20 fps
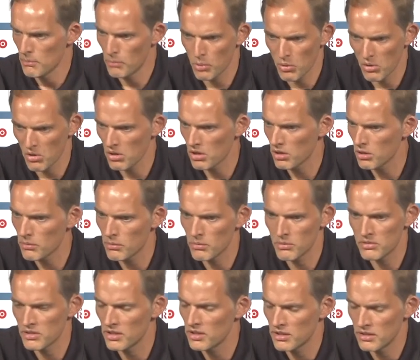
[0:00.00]
pour
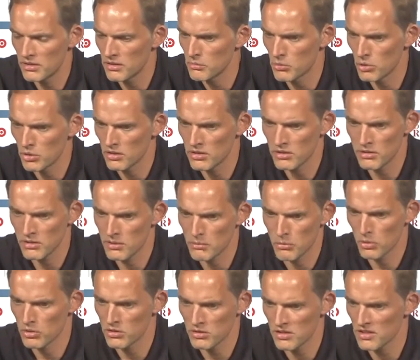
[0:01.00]

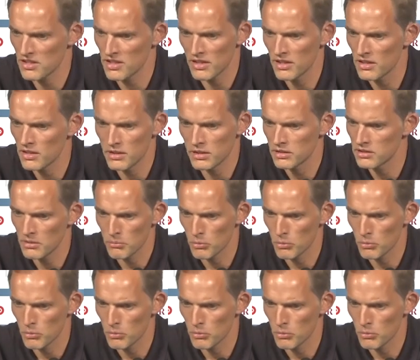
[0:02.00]
démontrer de,